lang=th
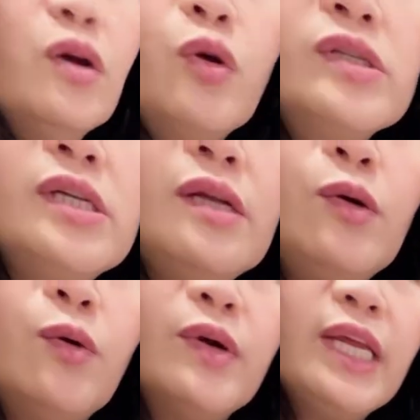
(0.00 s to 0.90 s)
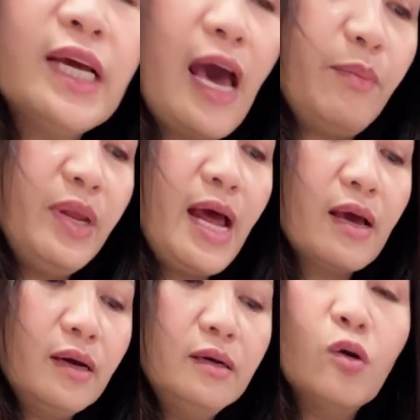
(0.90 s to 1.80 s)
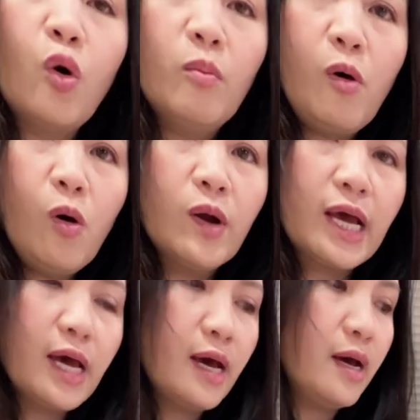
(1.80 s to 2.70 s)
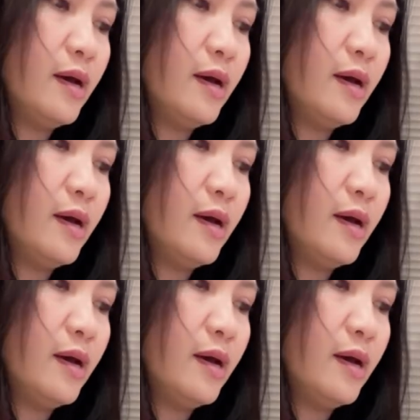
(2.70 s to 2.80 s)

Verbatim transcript: ทนจิรุที่ขาดไม่ได้ก็คือโกโบนะคะ